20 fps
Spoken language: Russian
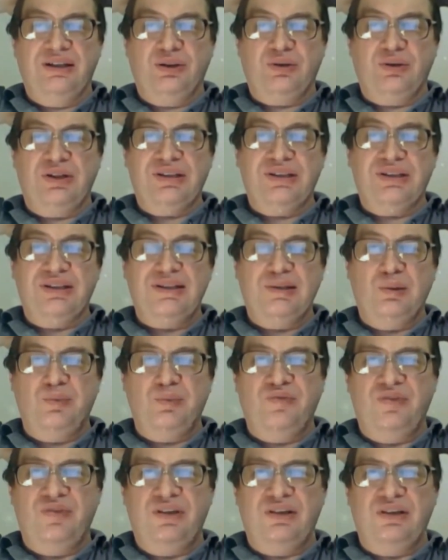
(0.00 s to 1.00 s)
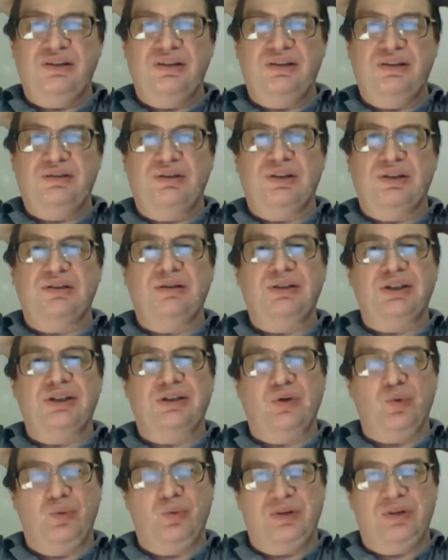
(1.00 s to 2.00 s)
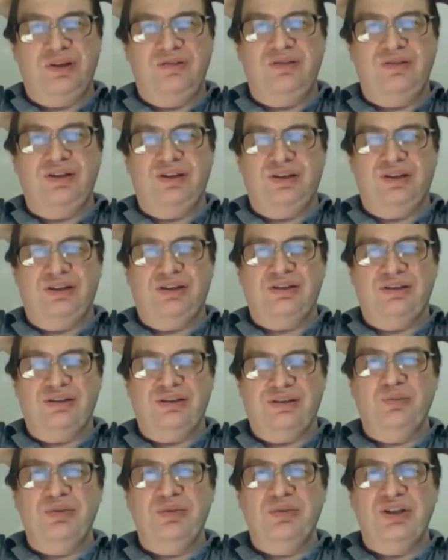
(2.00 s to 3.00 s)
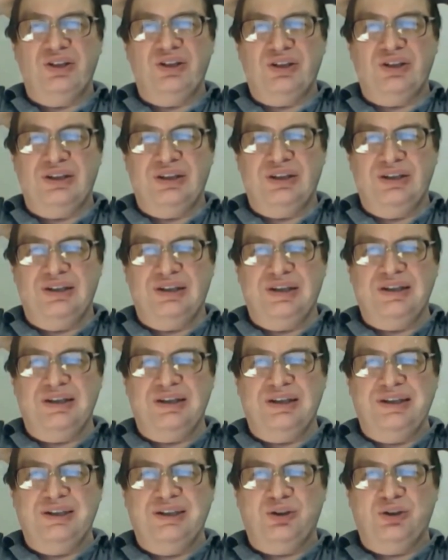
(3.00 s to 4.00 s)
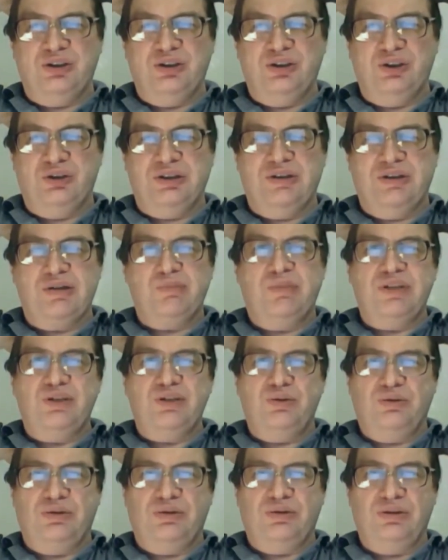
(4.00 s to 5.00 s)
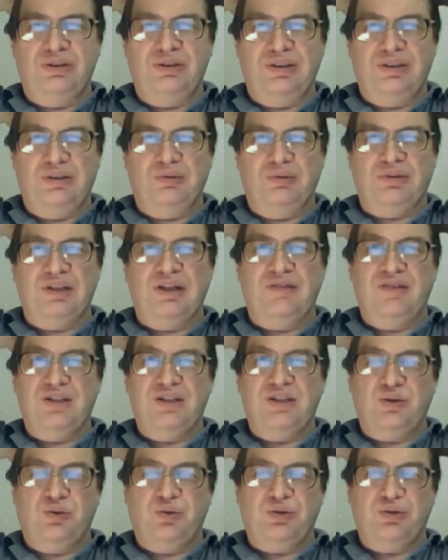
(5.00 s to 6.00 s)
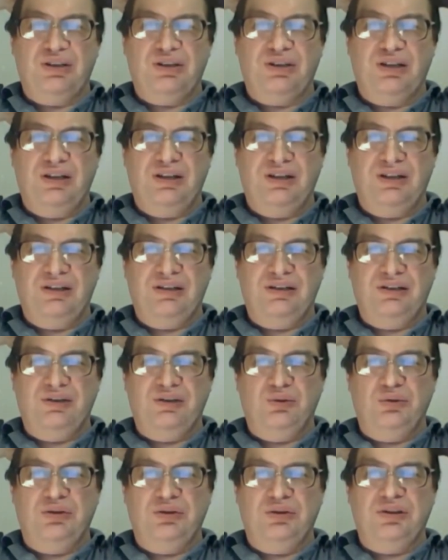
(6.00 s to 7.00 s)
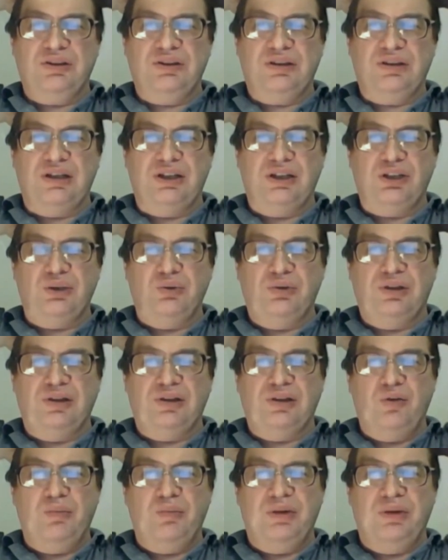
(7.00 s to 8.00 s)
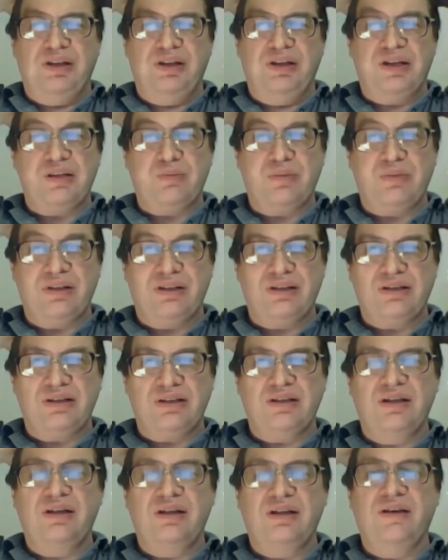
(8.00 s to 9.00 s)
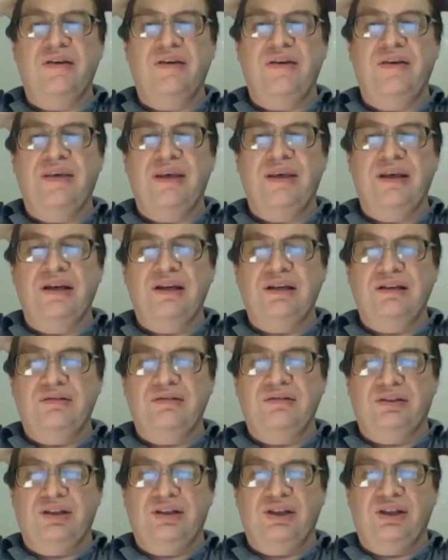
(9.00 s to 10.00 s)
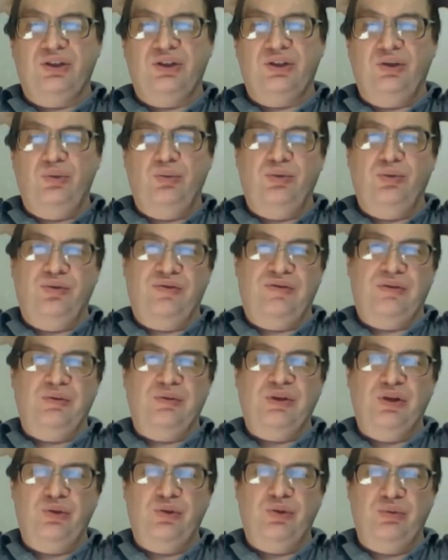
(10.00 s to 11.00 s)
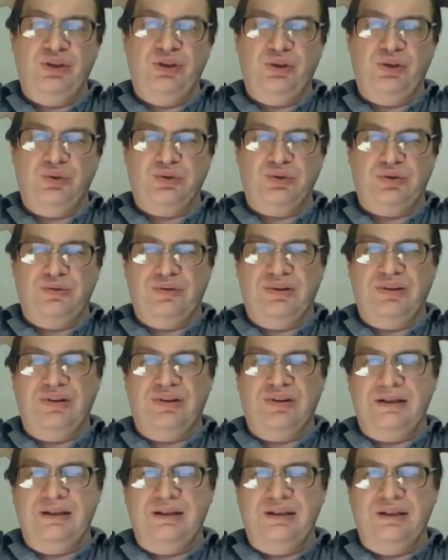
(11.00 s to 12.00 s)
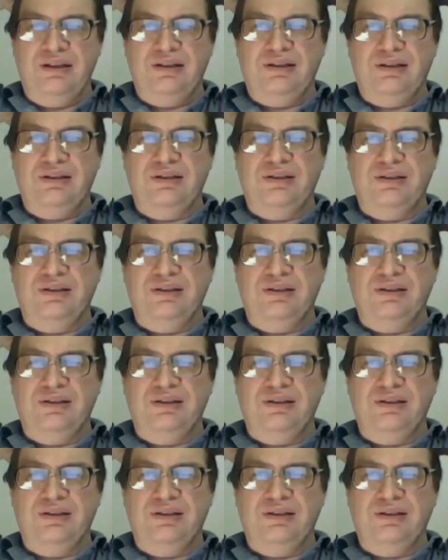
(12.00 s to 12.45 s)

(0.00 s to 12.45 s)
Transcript: Что касается любви, то это вообще хрупкая вещь. И беречь надо, не надеяться, что она что-то там спасет. Вот как ваза хрустальная. Чуть качнула, она упала и разбилась. Также любовь и вообще любые чувства. Они